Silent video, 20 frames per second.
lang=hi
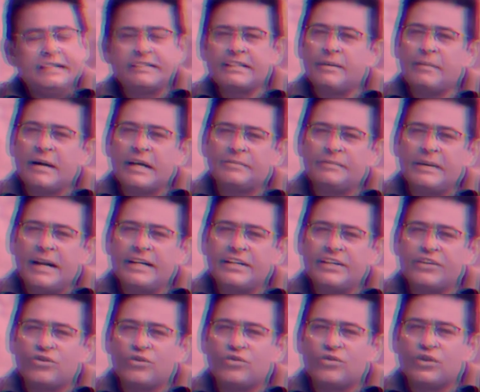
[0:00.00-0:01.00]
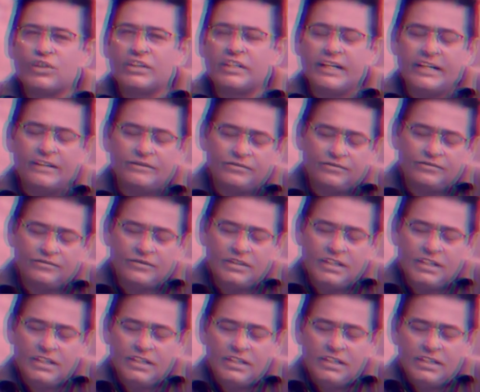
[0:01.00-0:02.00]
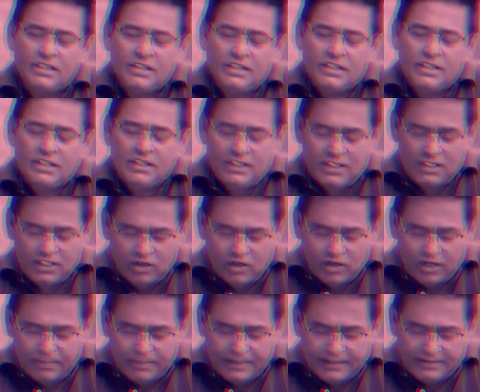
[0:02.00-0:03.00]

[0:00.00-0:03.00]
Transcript: इसके बाद प्लानिंग शुरू होती है गौरव